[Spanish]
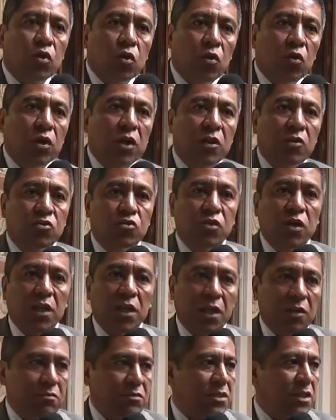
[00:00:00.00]
todo lo que los
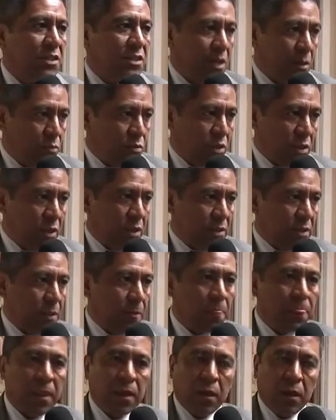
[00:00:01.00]
ciudadanos deseemos
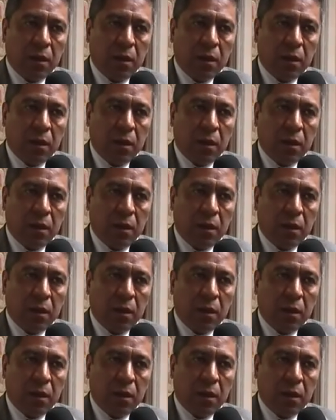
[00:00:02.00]
hacer.